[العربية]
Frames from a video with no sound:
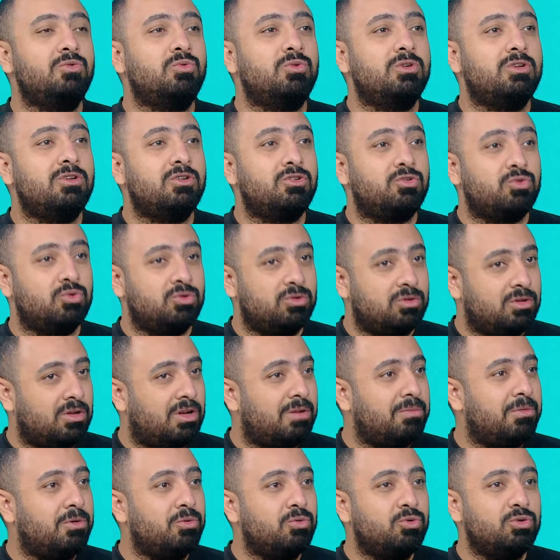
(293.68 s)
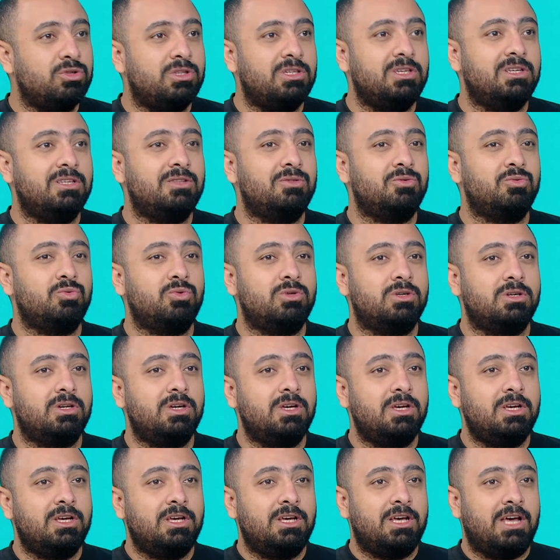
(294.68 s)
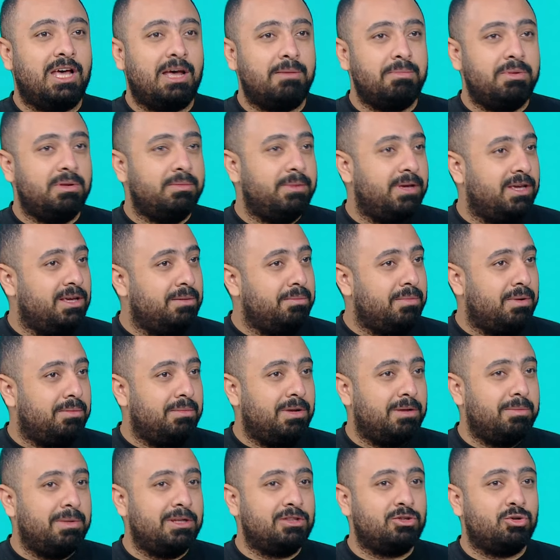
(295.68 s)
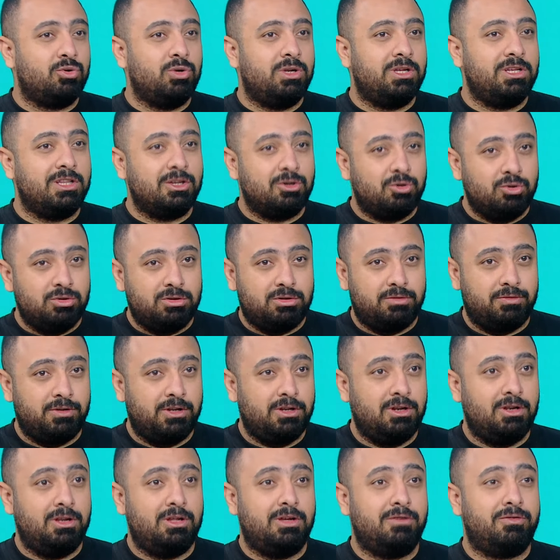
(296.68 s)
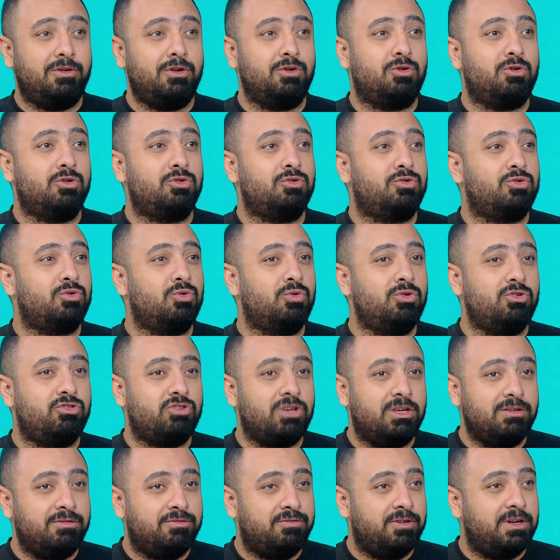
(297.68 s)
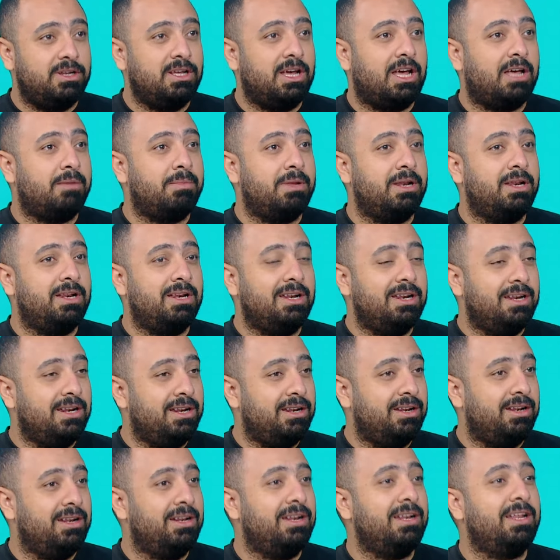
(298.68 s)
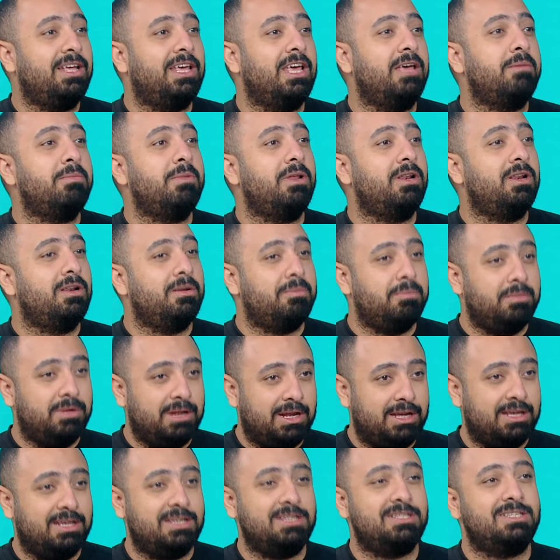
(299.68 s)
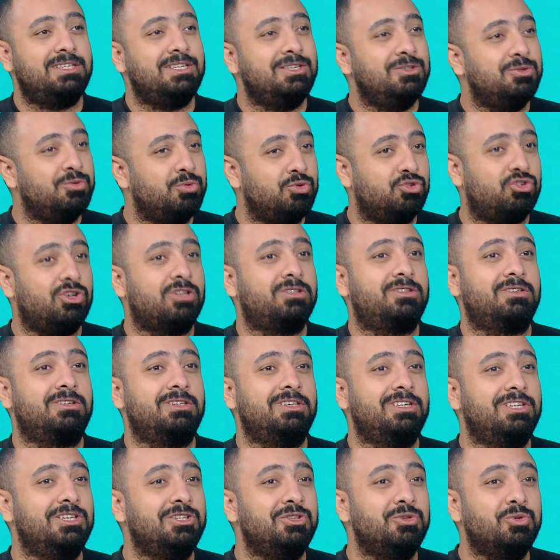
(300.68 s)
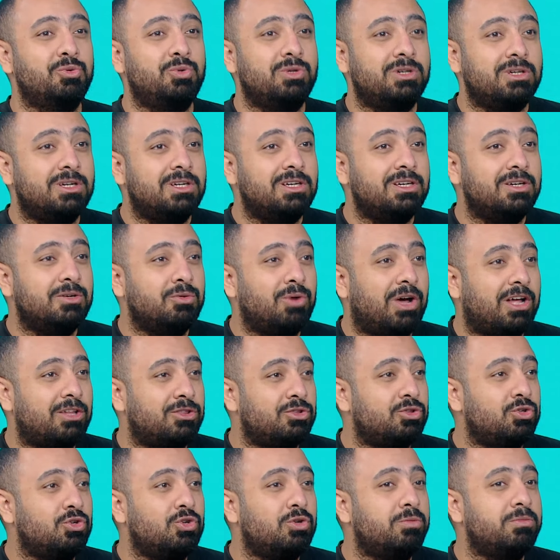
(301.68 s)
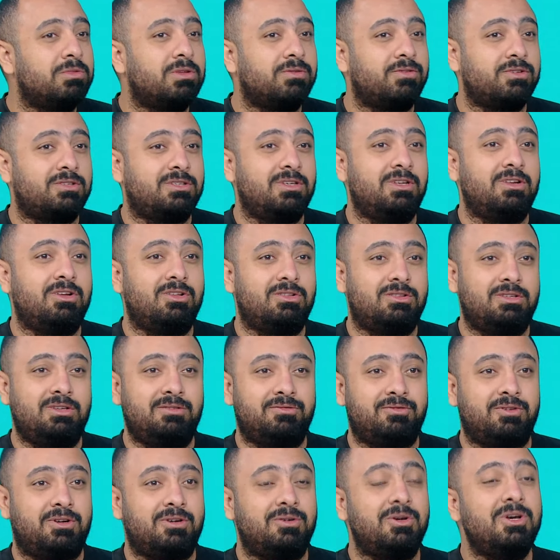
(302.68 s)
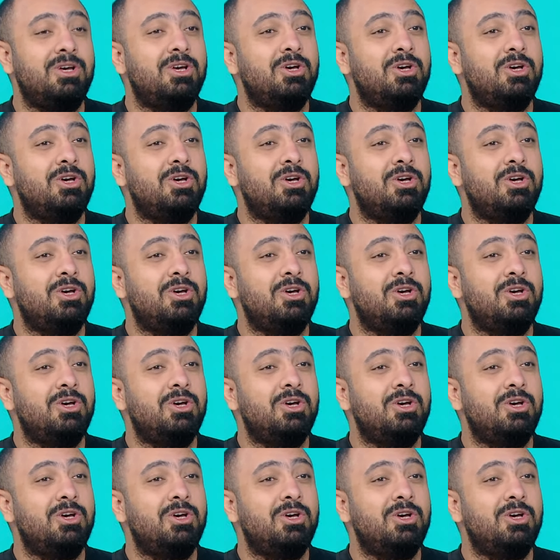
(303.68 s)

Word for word: والصناع موجودين وقبل ما ما ادخل هنا كنت في في الكنترول شايف فريق عمل كامل مركزين وشاطرين وعندهم تفاصيل لطيفه